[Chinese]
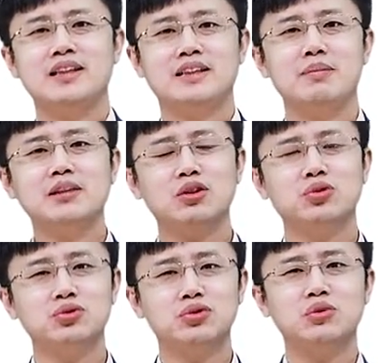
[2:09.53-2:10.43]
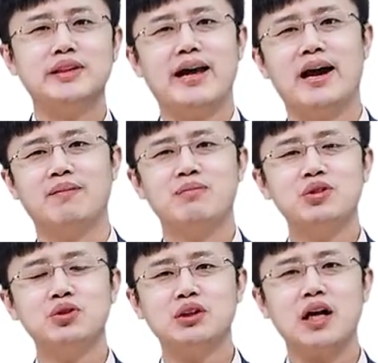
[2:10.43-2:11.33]
什么叫突出重点啊？
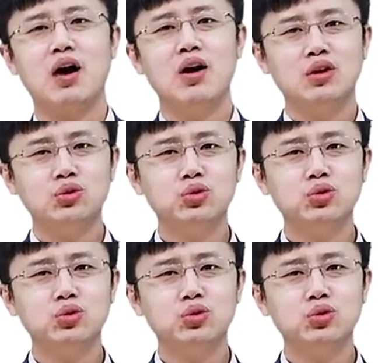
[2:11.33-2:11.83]
就是要